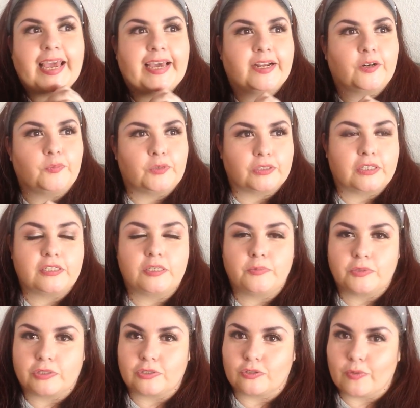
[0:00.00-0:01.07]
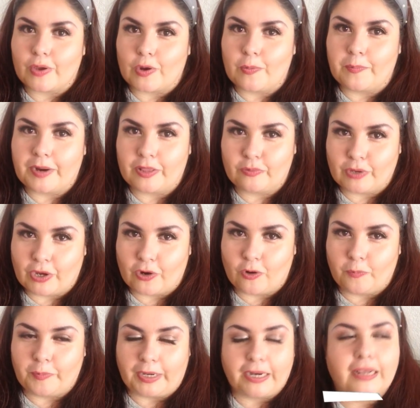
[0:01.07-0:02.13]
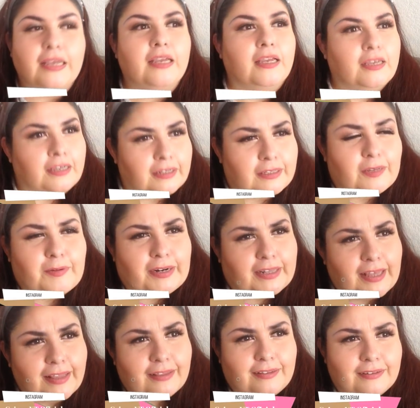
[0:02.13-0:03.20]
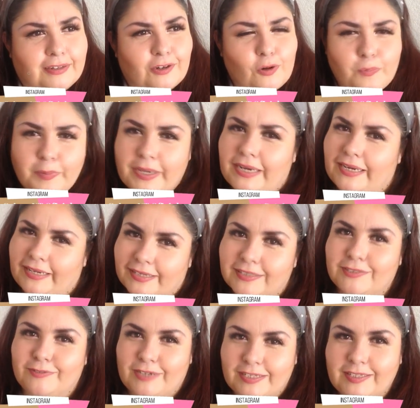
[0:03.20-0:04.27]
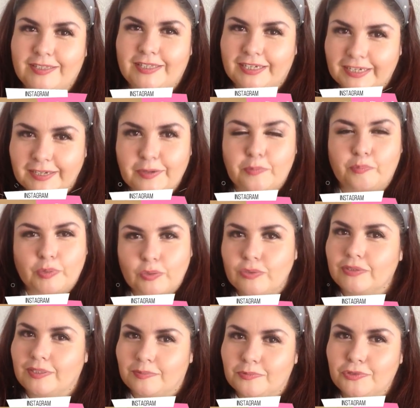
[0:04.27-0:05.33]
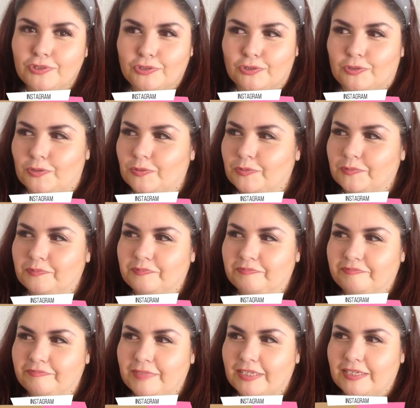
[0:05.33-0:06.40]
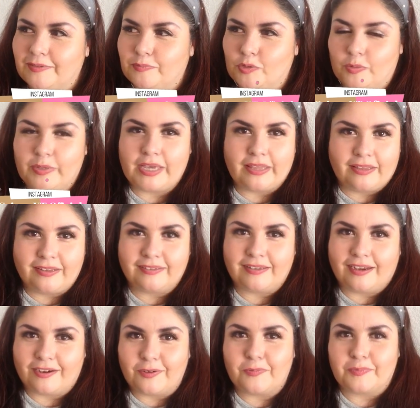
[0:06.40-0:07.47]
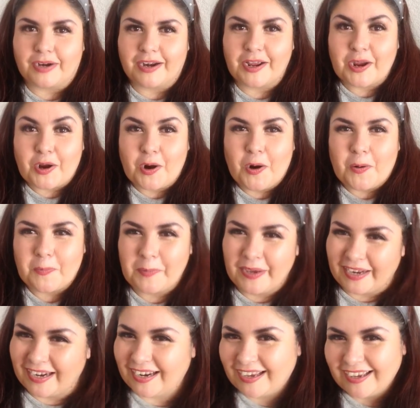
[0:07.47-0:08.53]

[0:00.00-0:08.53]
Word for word: hermosísimos que estuve comprando en Coppel. De verdad, Coppel es una tienda que me gusta mucho. Me volví adicta a comprar en Coppel.